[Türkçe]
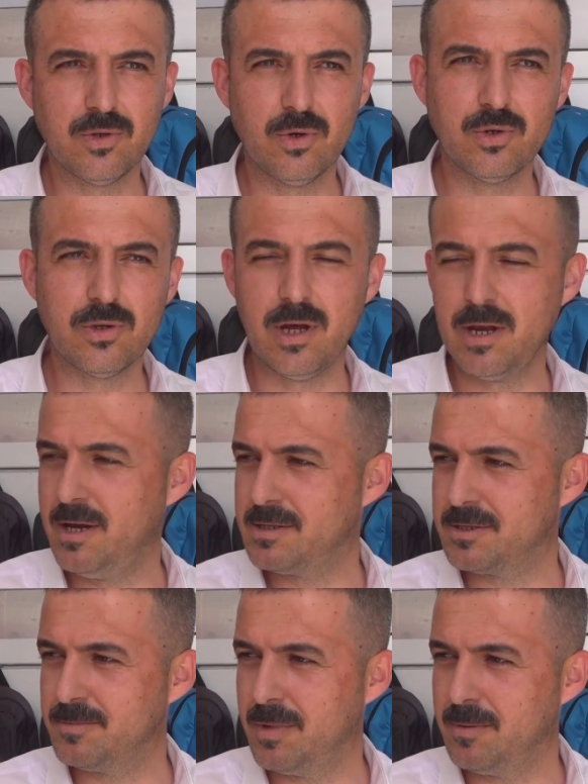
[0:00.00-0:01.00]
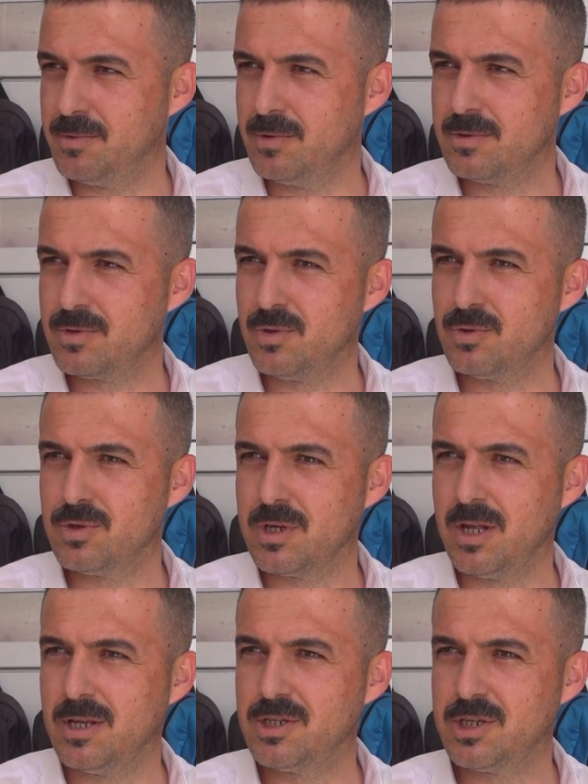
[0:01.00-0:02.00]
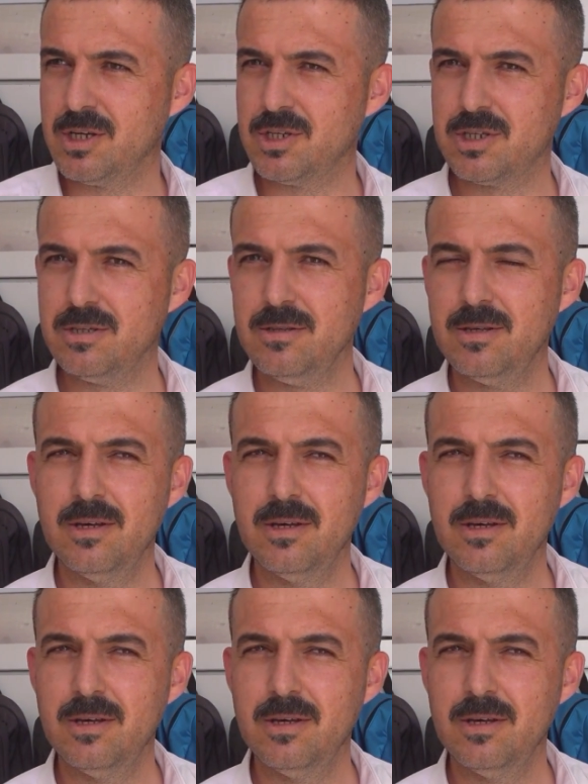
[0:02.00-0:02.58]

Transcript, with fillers: çocuklara yatırım yapıyoruz. Çocuğun geleceği için.